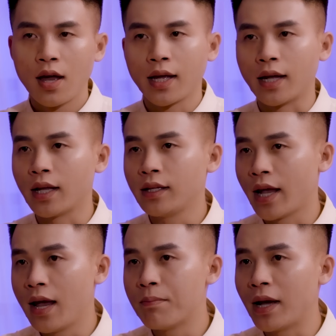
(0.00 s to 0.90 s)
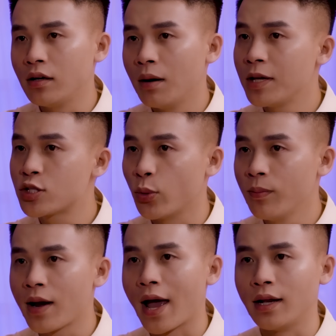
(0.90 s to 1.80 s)
Nghe thấy thế mấy đứa mới
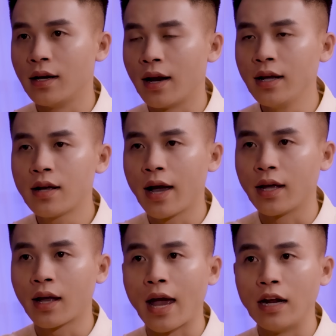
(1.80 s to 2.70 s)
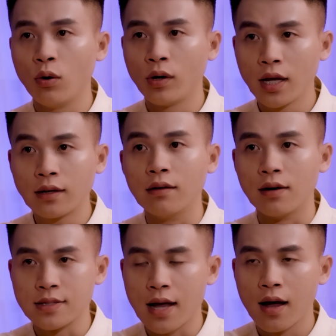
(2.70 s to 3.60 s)
xúm lại lấy cây cạy luôn cái
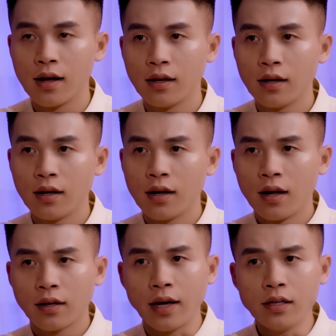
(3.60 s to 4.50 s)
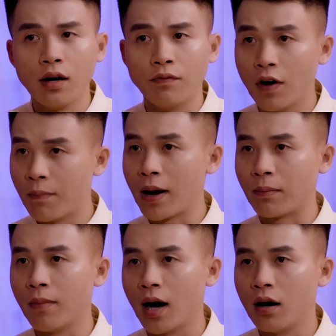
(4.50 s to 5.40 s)
cửa ra. Cánh cửa vừa bật
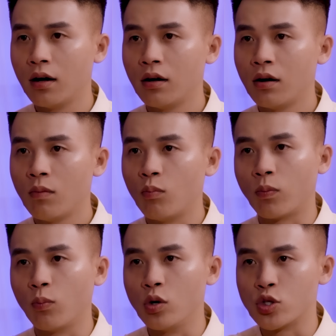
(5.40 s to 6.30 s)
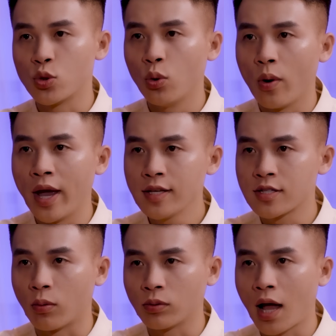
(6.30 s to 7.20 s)
mở, một mùi xú uế
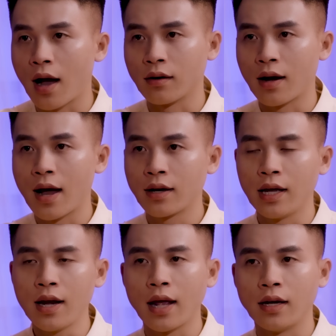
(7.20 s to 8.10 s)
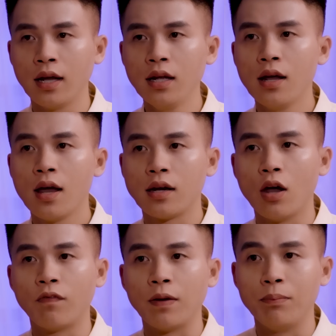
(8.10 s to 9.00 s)
sộc thẳng ra khiến ai nấy
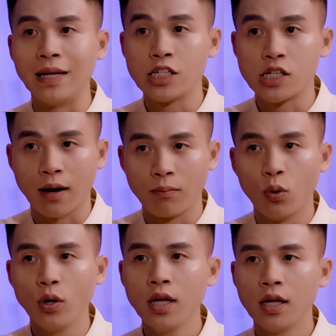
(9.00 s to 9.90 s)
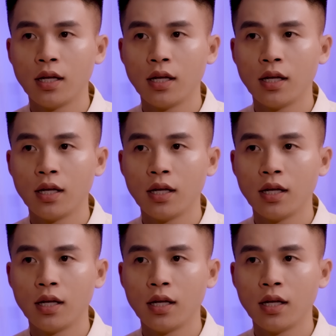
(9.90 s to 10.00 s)
đều phải bịt chặt mũi.